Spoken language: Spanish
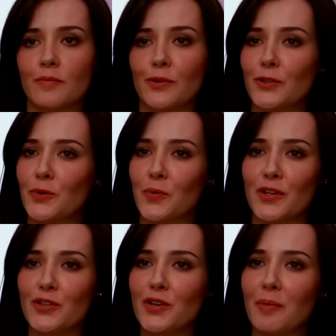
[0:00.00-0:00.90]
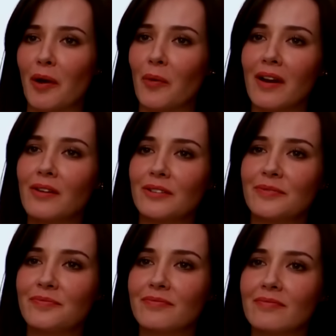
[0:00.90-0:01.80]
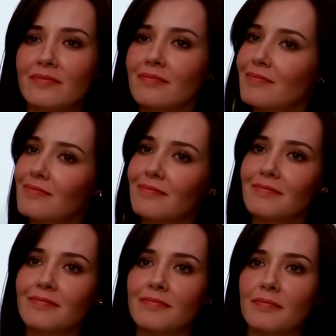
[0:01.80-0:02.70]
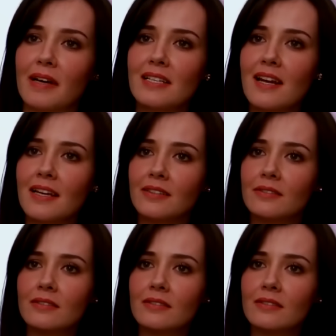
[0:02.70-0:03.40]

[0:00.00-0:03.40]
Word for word: Por supuesto que me acuerdo. Pásale.